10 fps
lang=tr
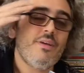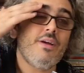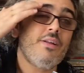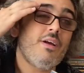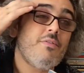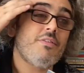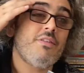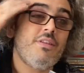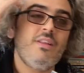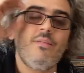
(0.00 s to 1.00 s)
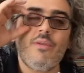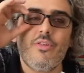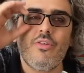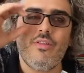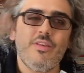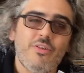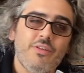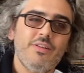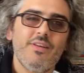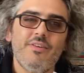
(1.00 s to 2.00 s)
yani kafasını dinlemek için
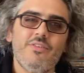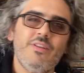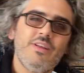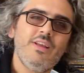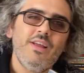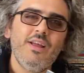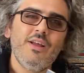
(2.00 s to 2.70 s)
yaşadığı işte